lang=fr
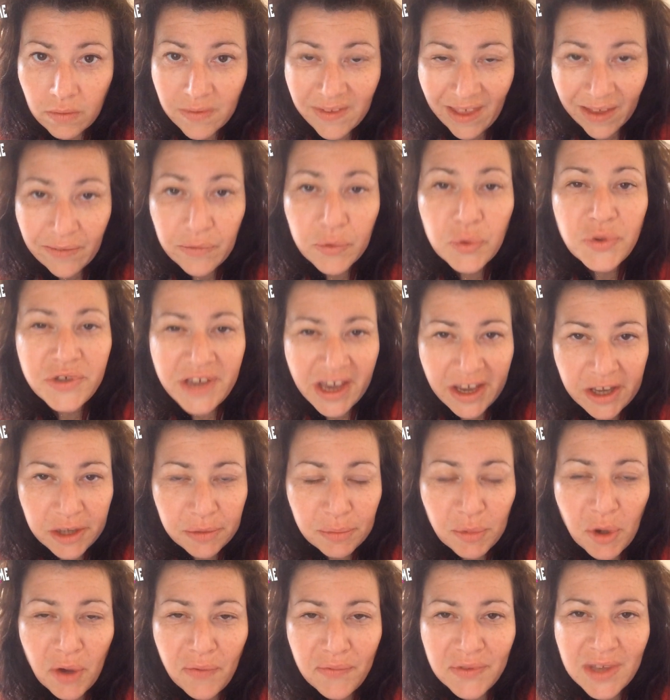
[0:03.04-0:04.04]
T'as vu qu'il y a
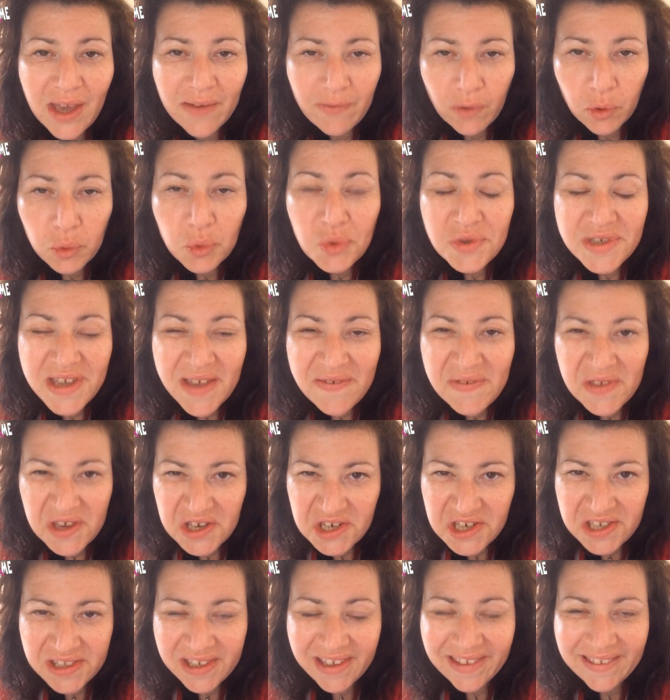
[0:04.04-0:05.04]
une meuf qui a vendu sa
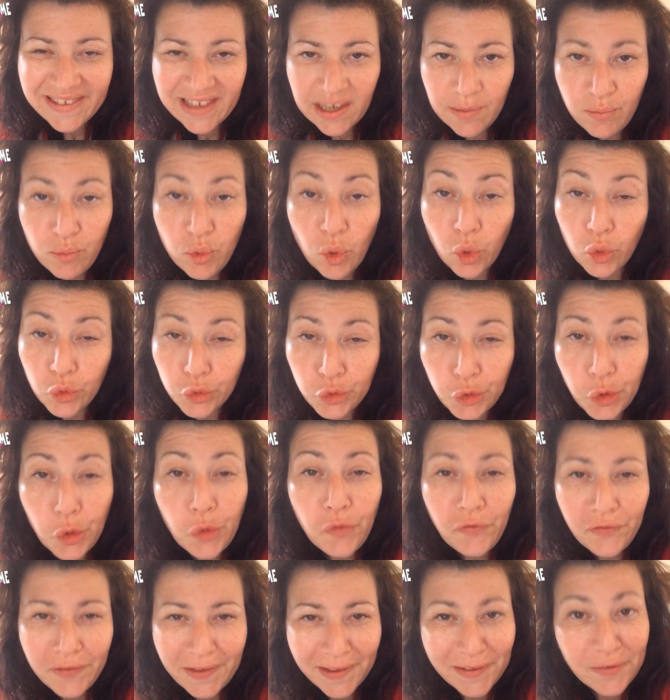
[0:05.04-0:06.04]
virginité pour
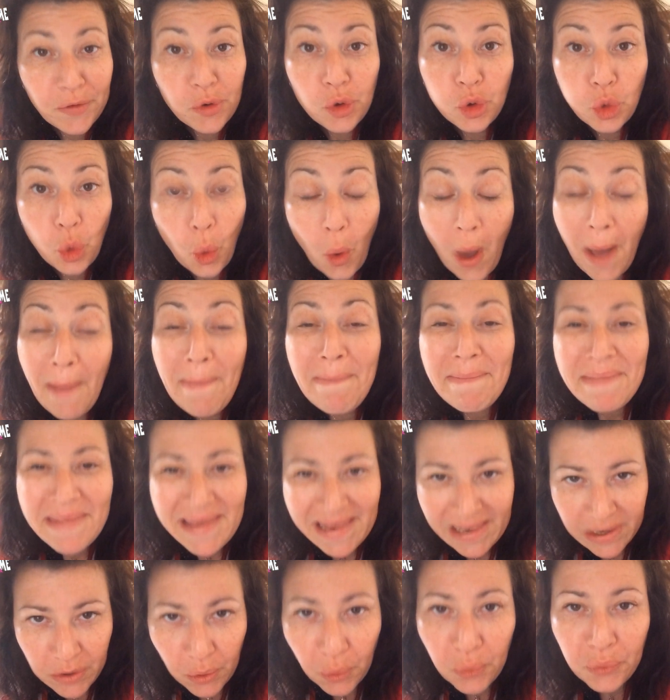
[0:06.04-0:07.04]
2,3
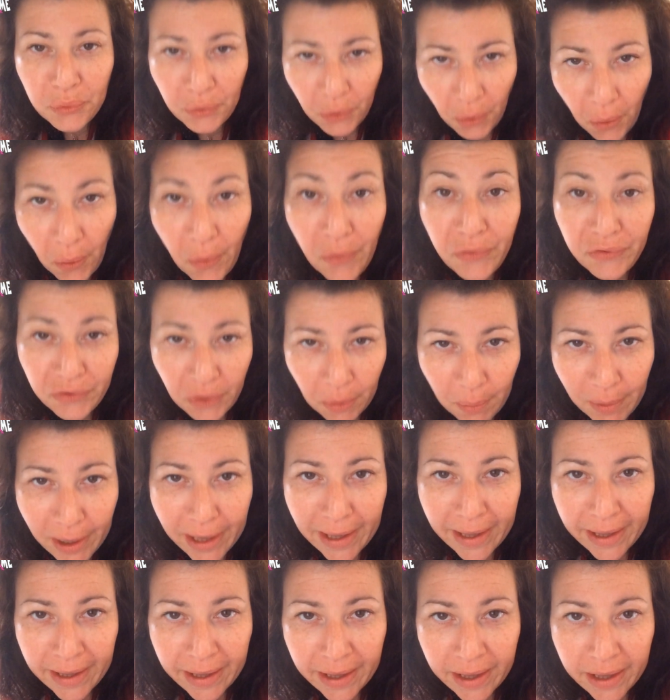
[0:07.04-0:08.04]
millions d'euros, s'il te
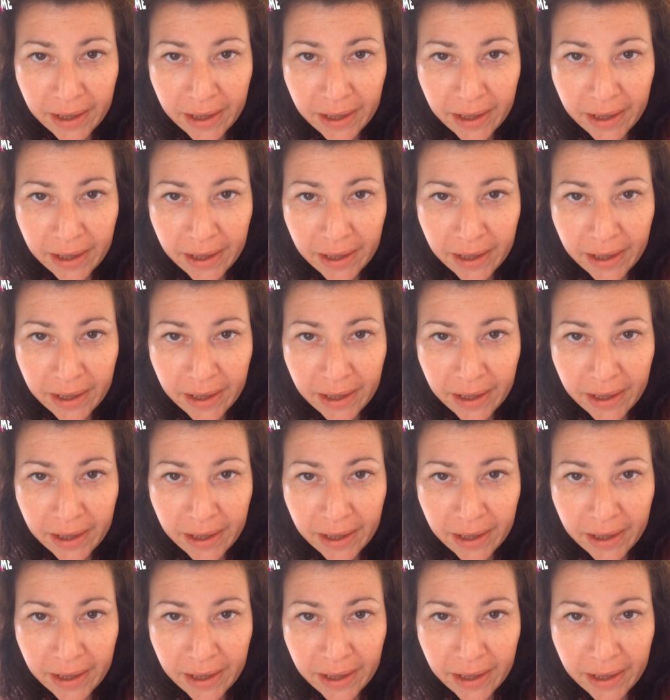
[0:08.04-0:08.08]
plaît